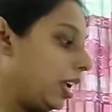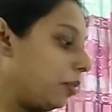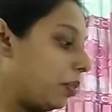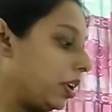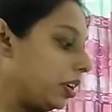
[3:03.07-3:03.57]

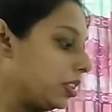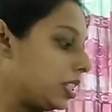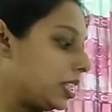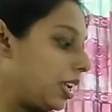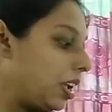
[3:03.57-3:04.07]
এরপরে
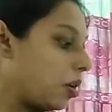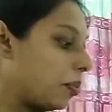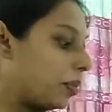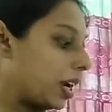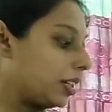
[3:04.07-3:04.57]
হচ্ছে
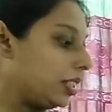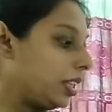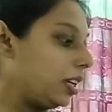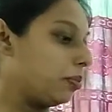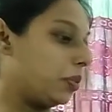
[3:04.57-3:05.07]

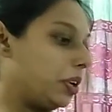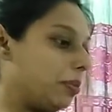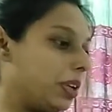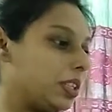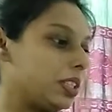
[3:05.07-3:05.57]
প্রাকৃতিক
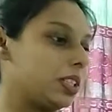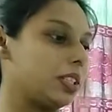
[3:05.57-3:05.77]
পরিবেশ